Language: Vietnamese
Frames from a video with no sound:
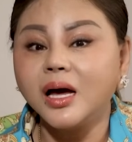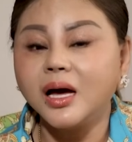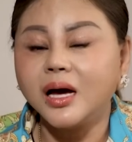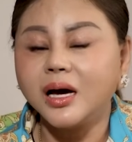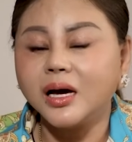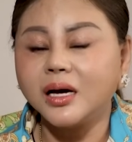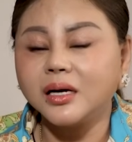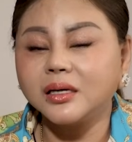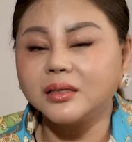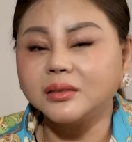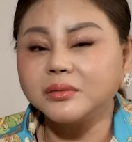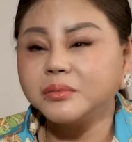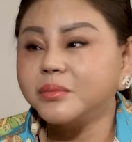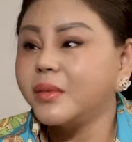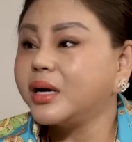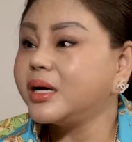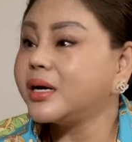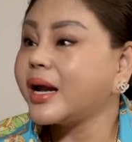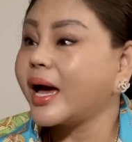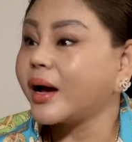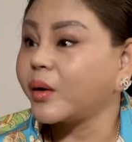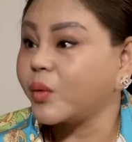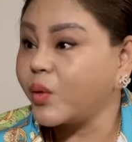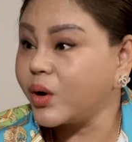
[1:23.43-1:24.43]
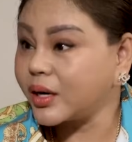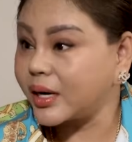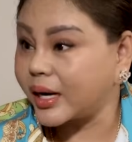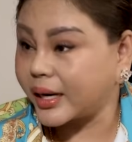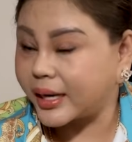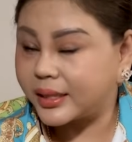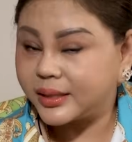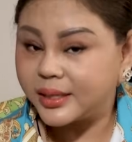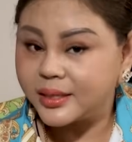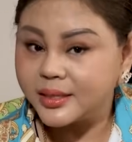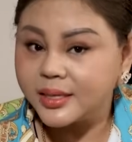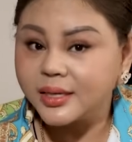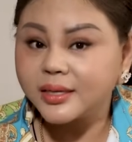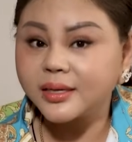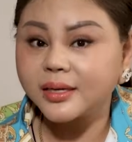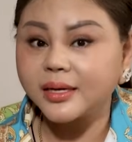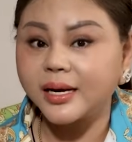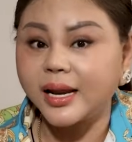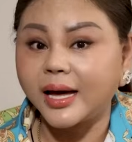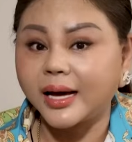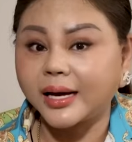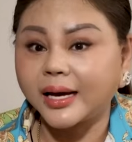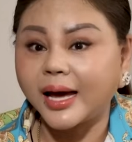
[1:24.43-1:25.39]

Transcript: ờ, bên hàn quốc là cái thứ nhất là